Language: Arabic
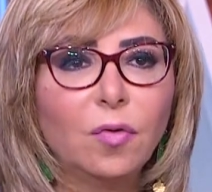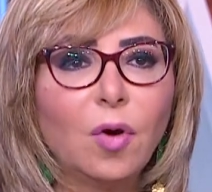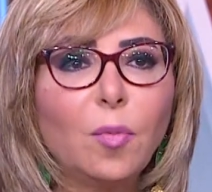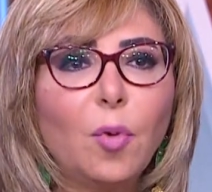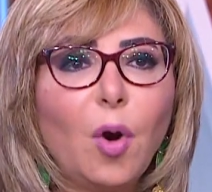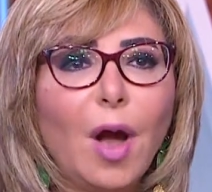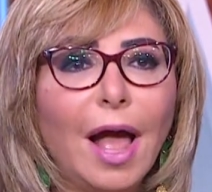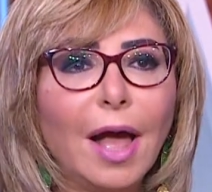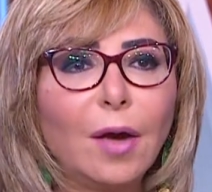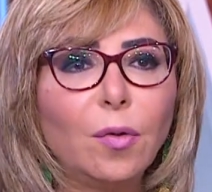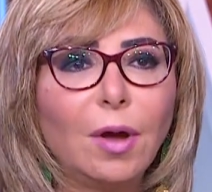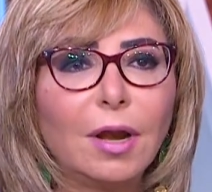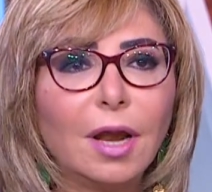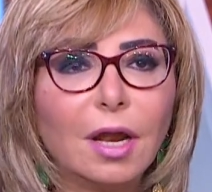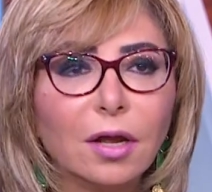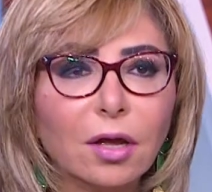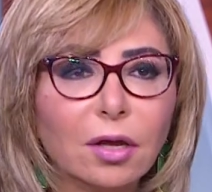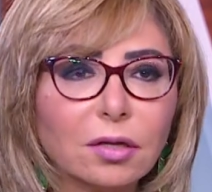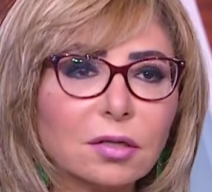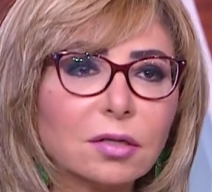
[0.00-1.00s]
ومحاولة
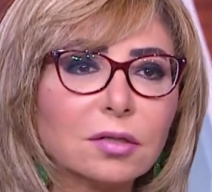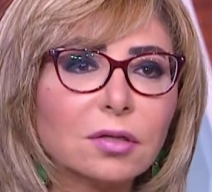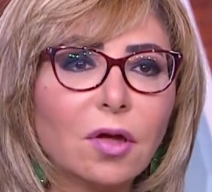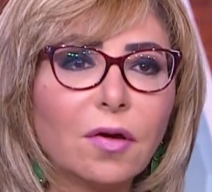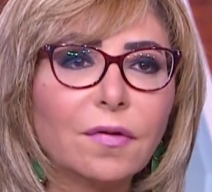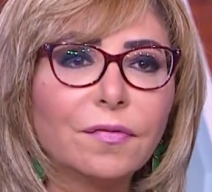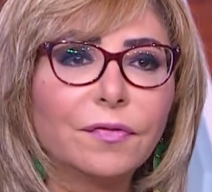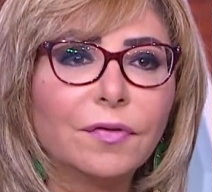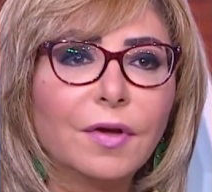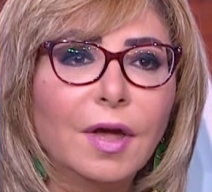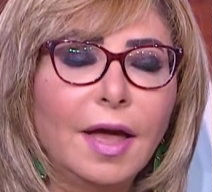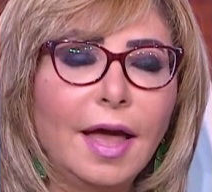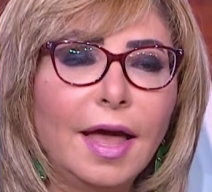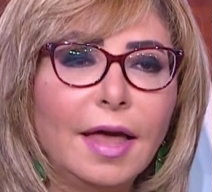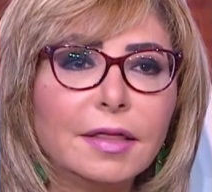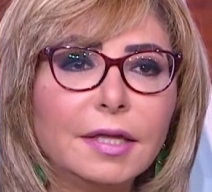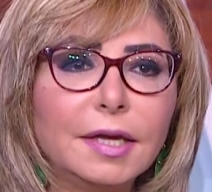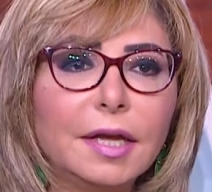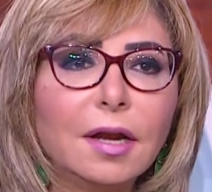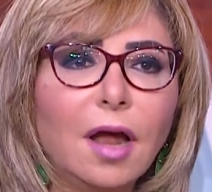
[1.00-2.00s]
لاختطاف
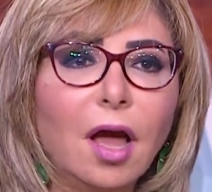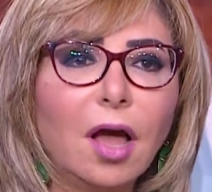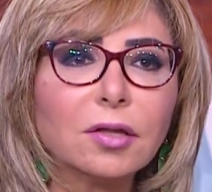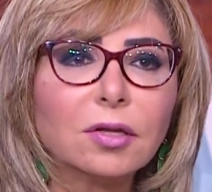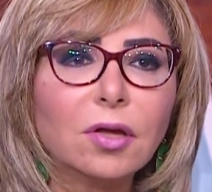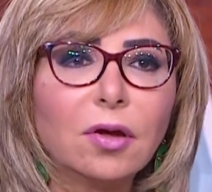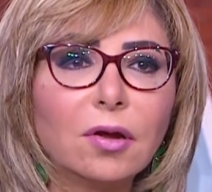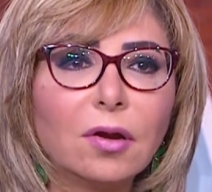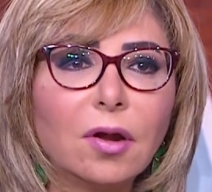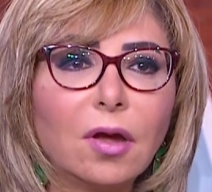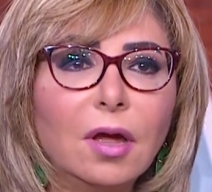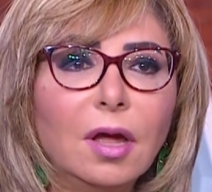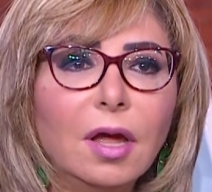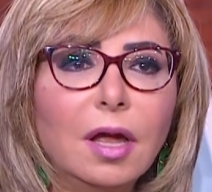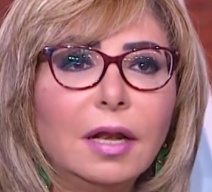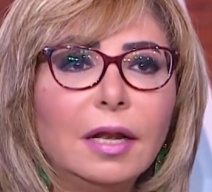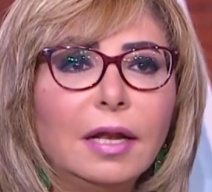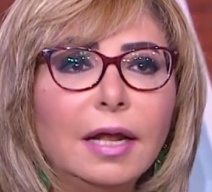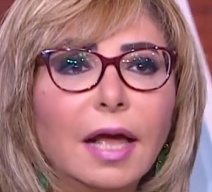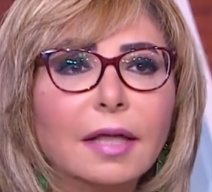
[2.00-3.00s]
هذه الحضارة
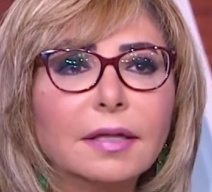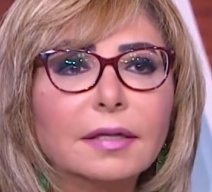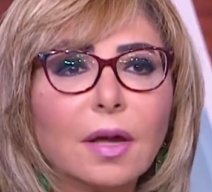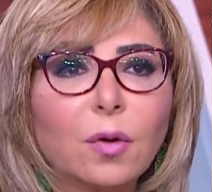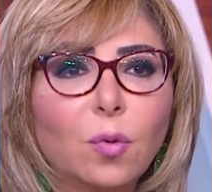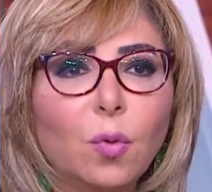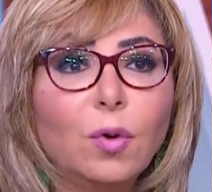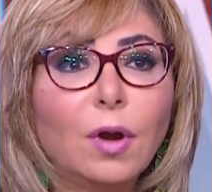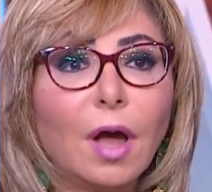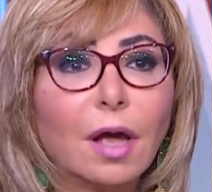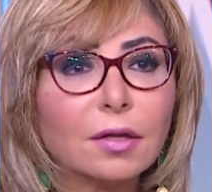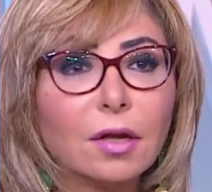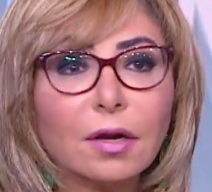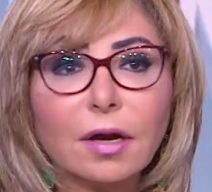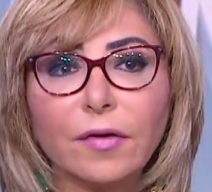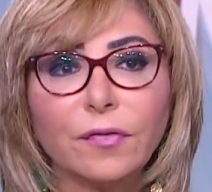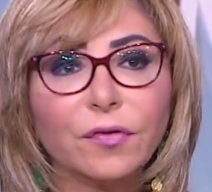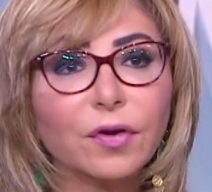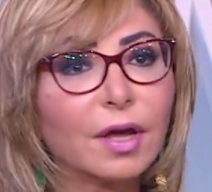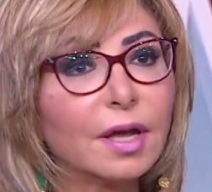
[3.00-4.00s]
لأن تكون حضارة
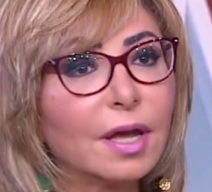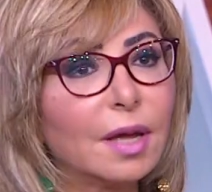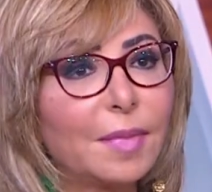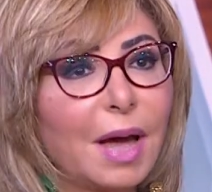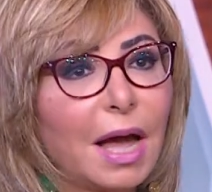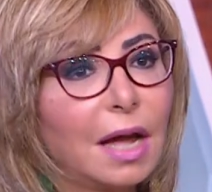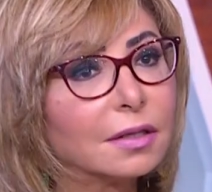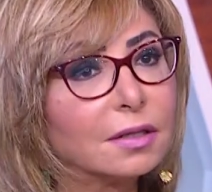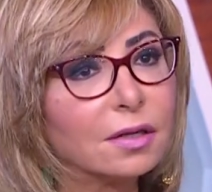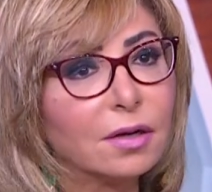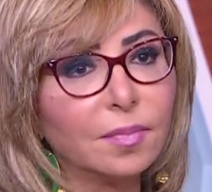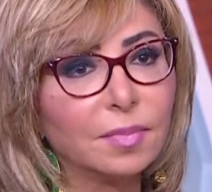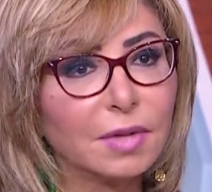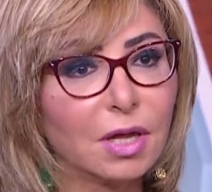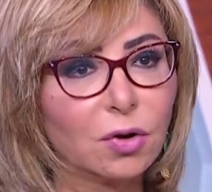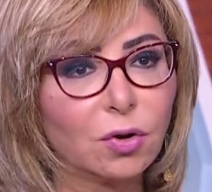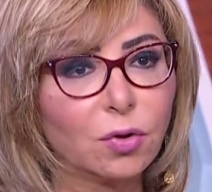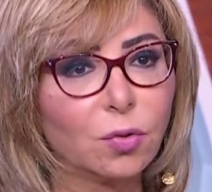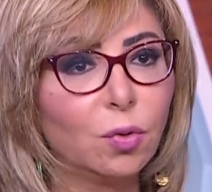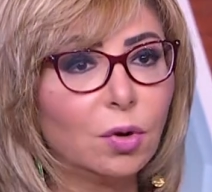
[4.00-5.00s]
إفريقية مع احترامنا
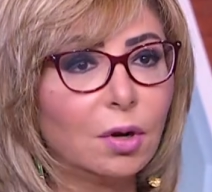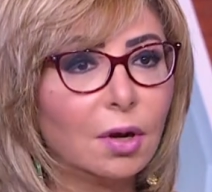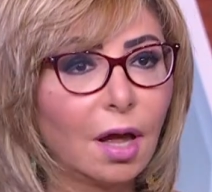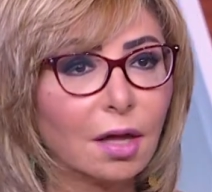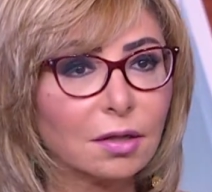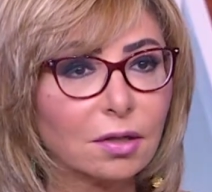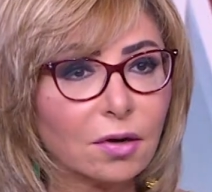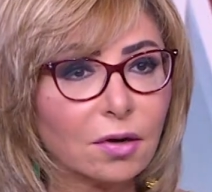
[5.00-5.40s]
لكل طبعاً